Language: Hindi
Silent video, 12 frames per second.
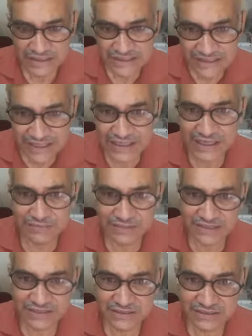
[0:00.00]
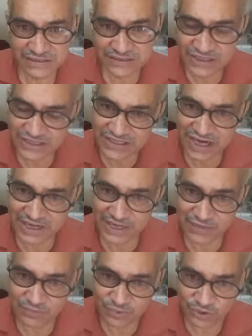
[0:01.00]
इसके लिए हमें ये
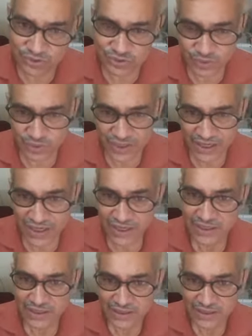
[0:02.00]
जानना बहुत ज़रूरी है